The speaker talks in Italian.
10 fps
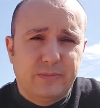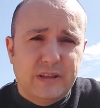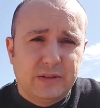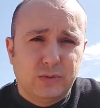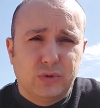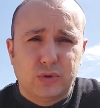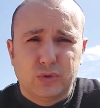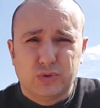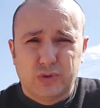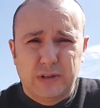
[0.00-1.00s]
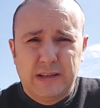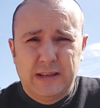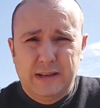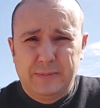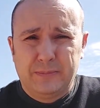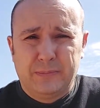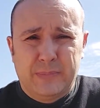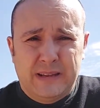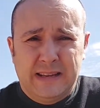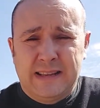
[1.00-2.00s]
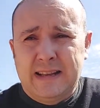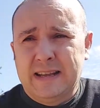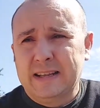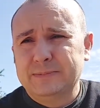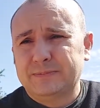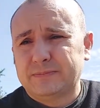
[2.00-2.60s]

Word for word: è doloroso per il cane